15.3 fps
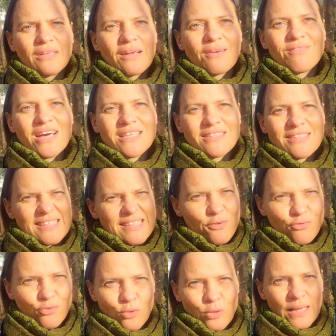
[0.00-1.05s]
dann weiß ich,
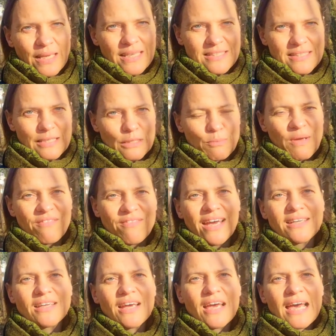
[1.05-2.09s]
der Frühling ist nicht mehr
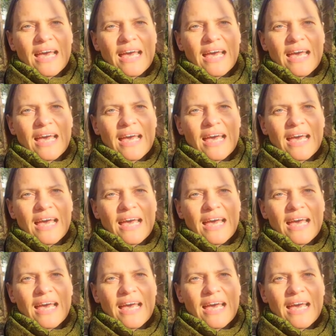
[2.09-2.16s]
weit.